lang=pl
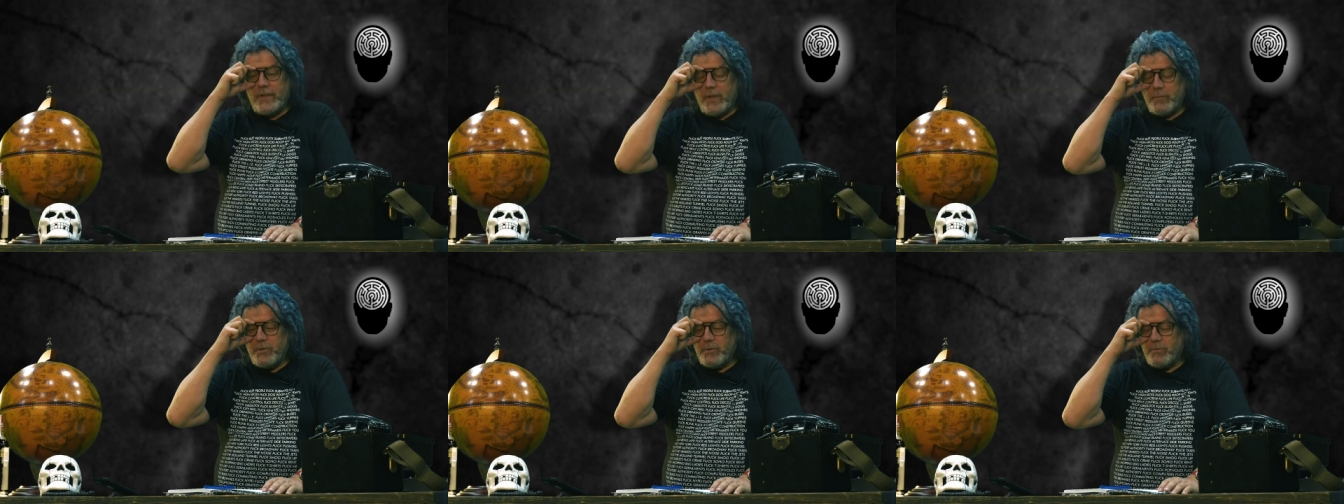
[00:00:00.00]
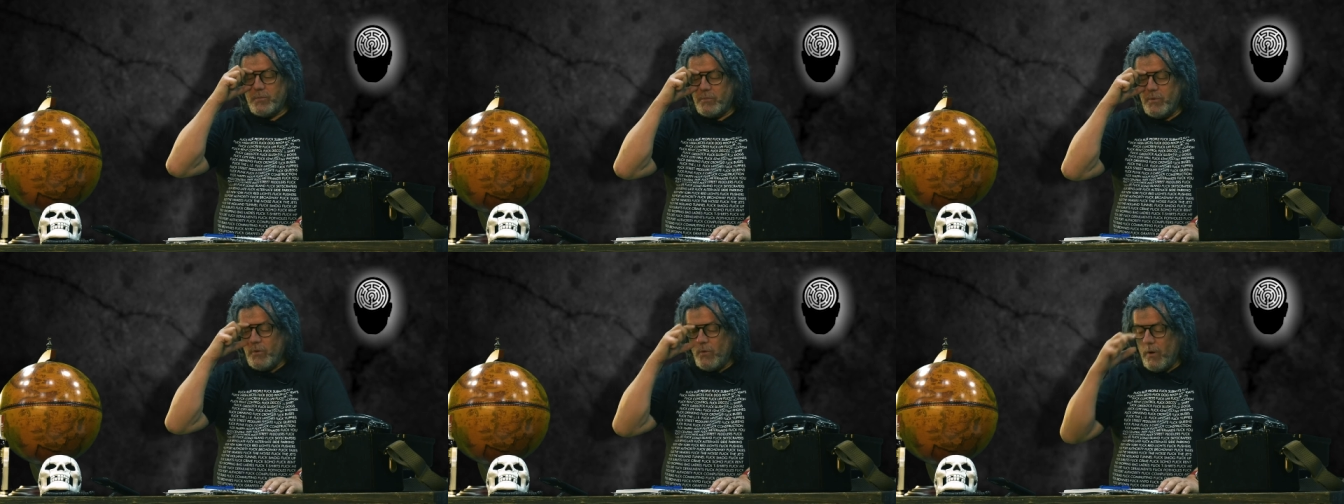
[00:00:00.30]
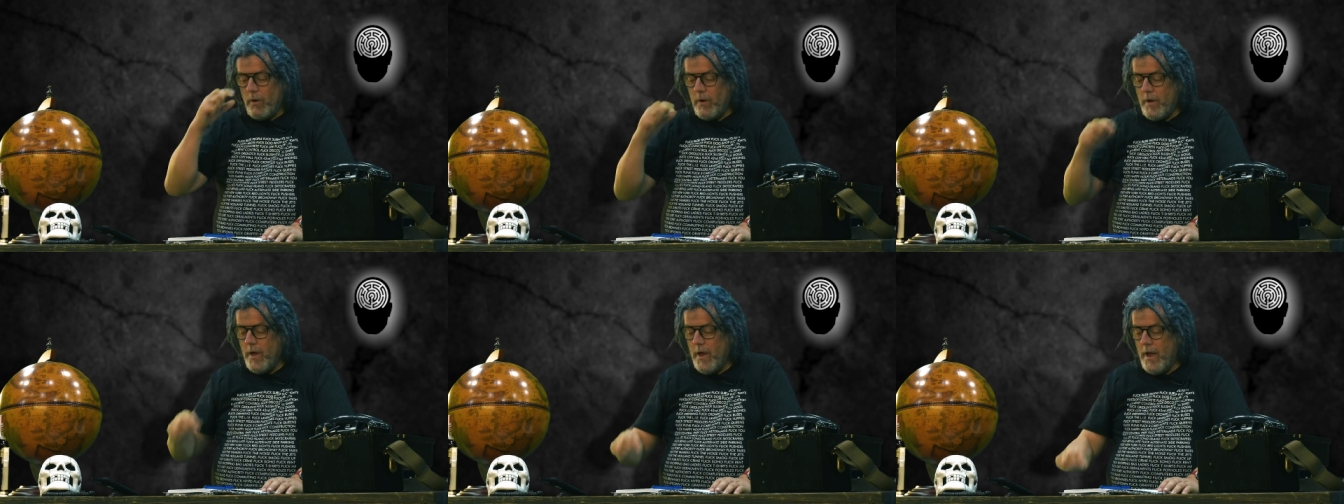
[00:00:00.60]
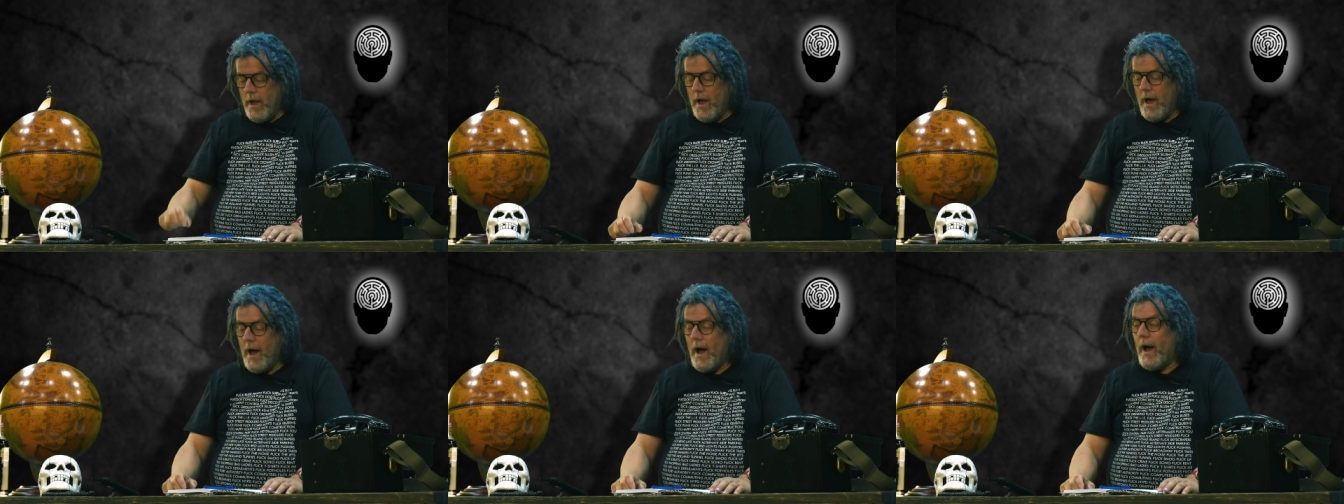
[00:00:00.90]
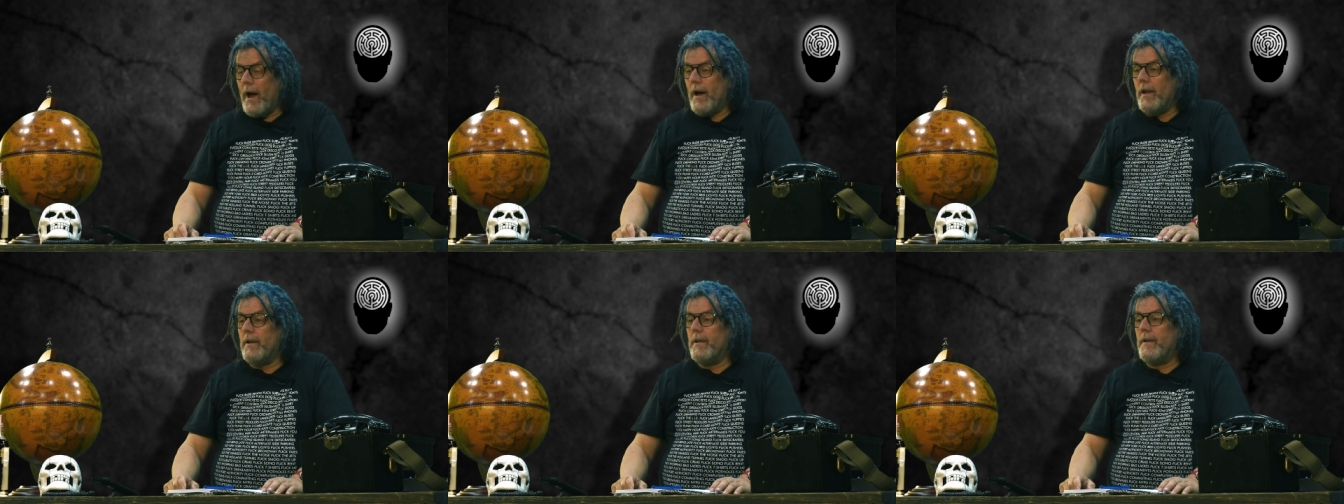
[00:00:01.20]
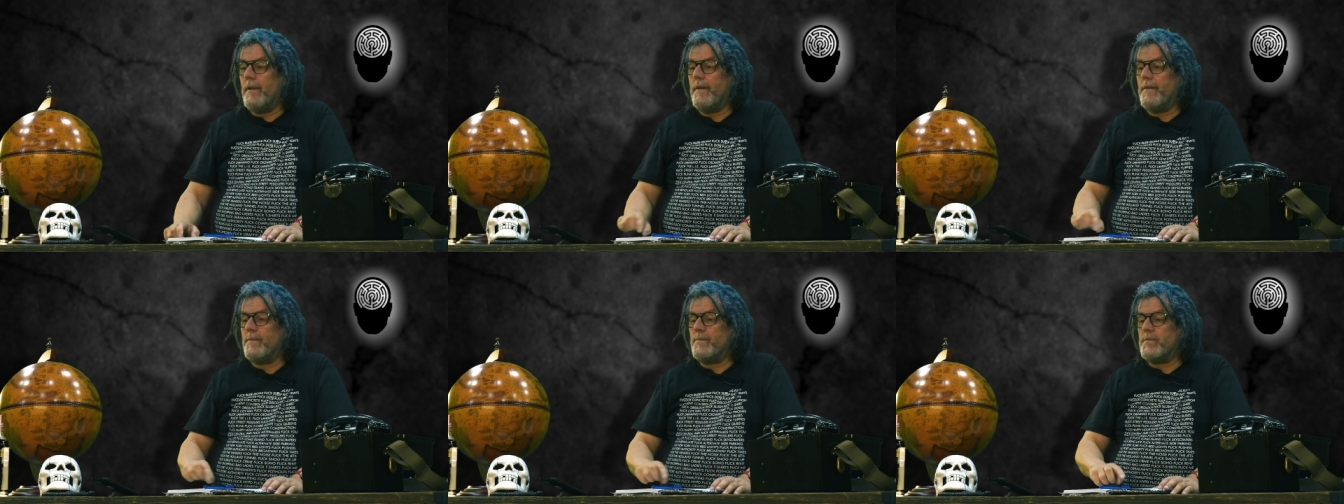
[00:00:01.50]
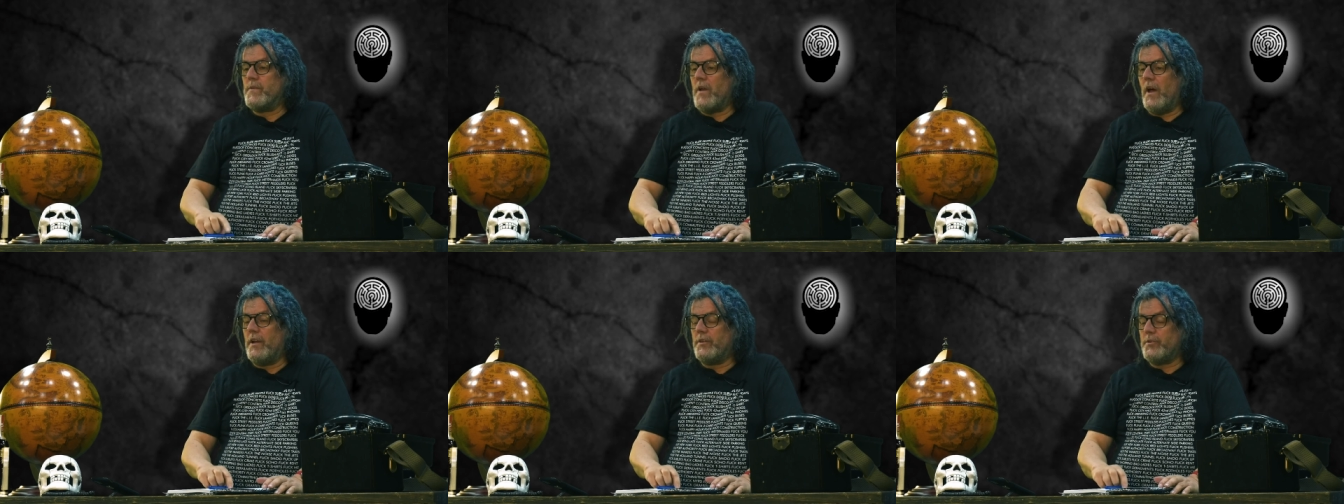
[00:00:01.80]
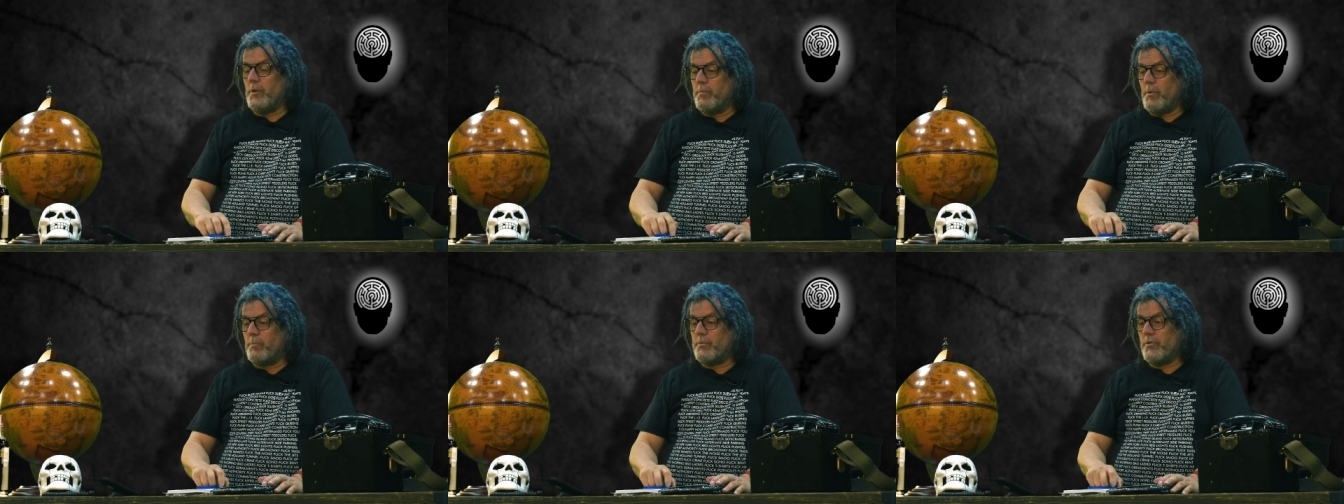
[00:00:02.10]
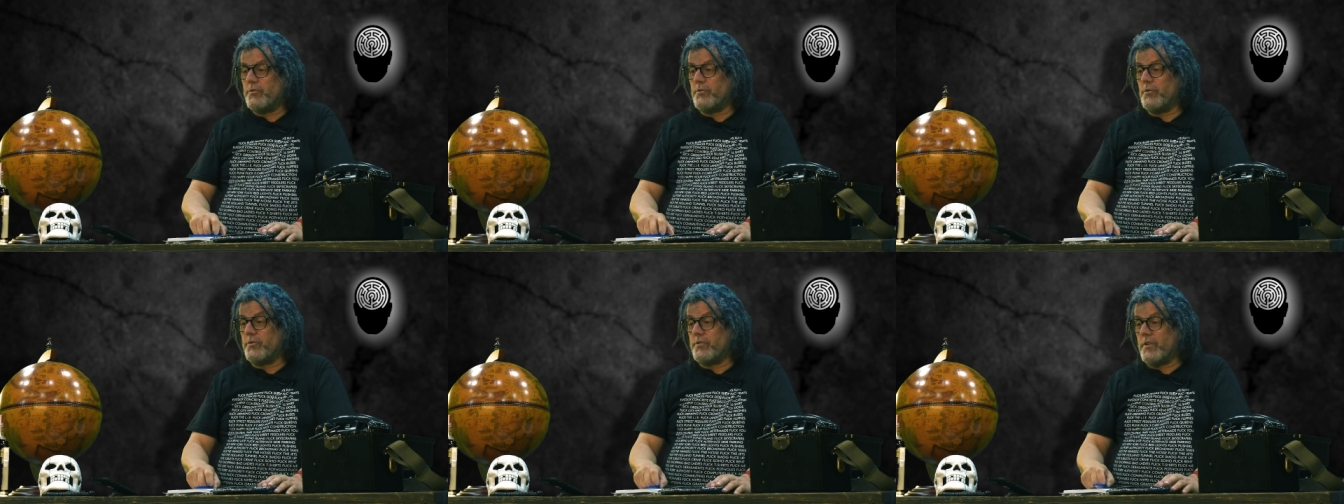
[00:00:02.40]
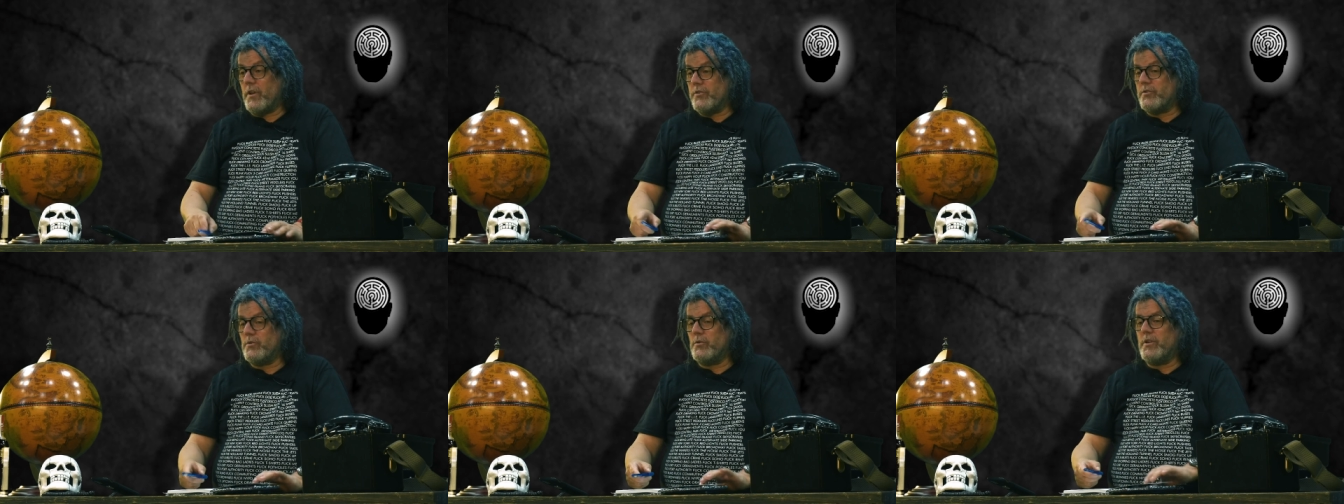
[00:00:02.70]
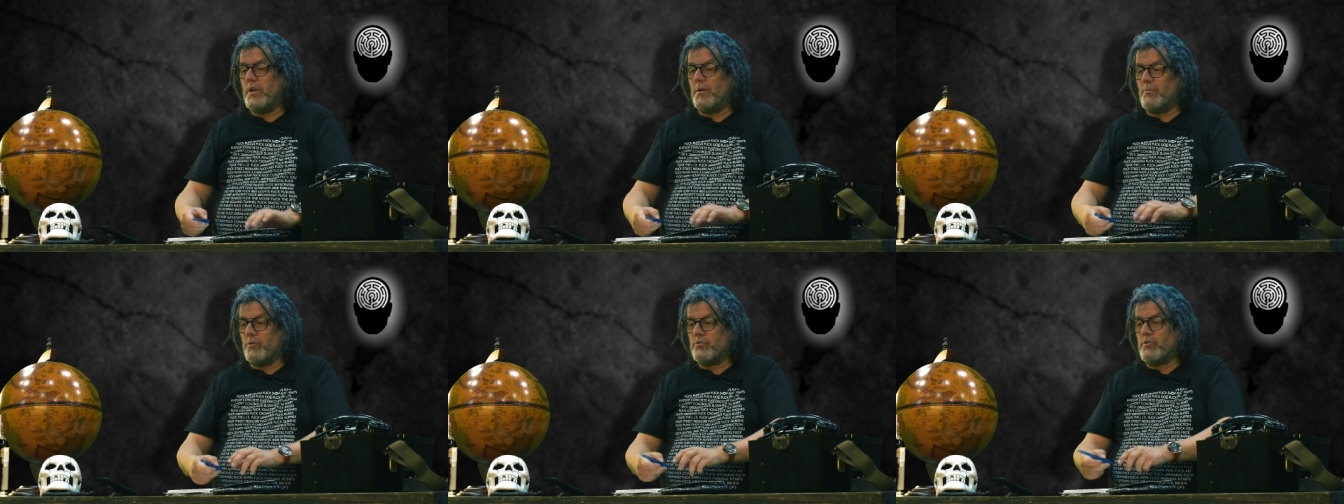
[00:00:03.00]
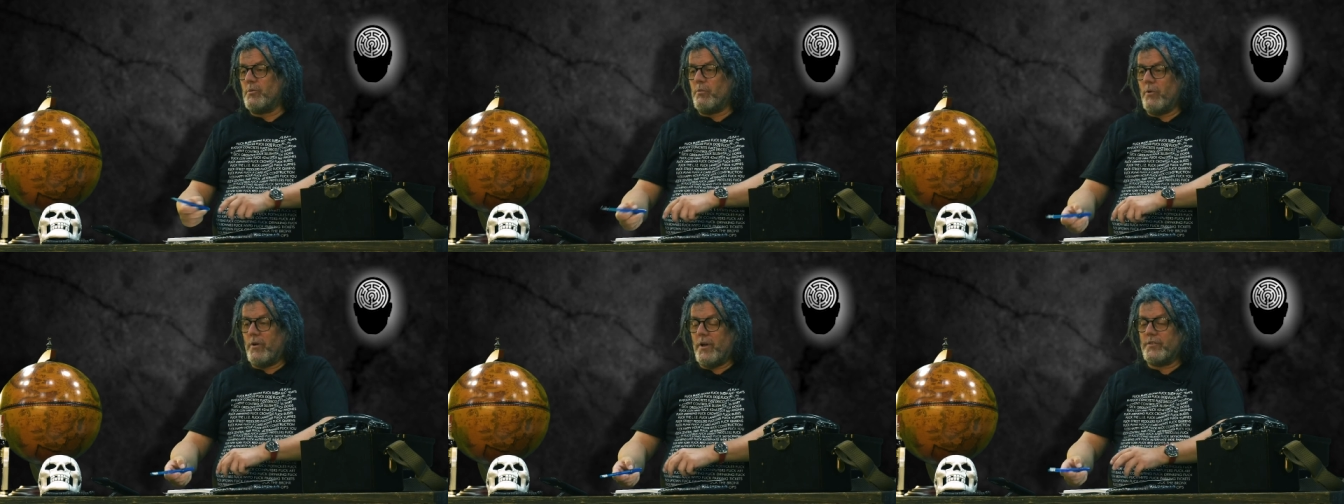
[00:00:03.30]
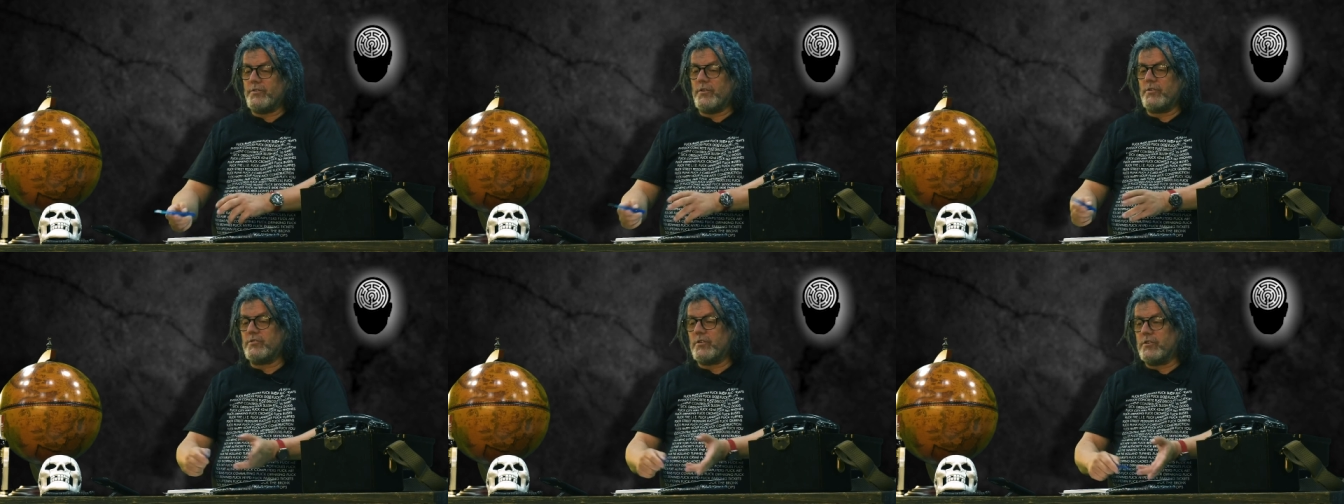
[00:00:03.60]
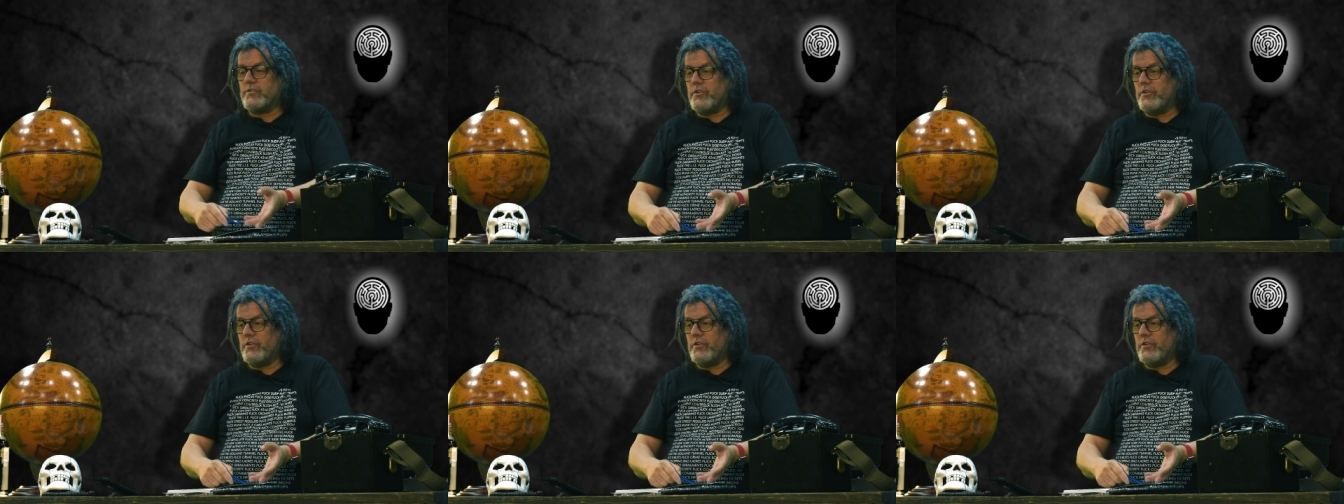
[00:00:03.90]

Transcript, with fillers: najlepiej by było, ale, ale to po prostu wskazuje, może pokazać, że